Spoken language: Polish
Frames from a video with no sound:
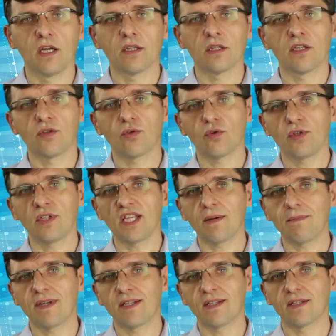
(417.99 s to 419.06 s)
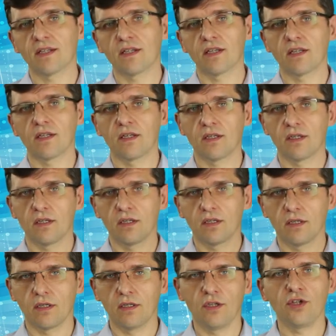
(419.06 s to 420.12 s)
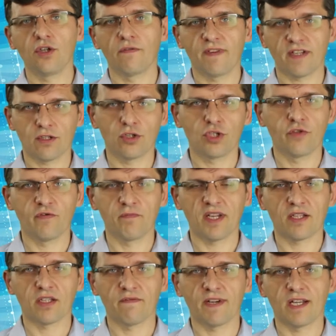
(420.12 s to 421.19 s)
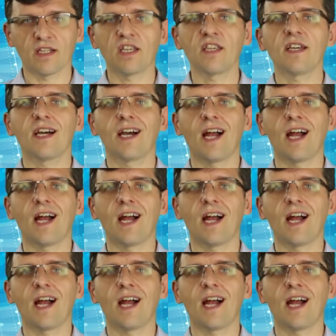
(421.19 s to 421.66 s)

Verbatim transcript: to jest różnica między linią wartości wypracowanej,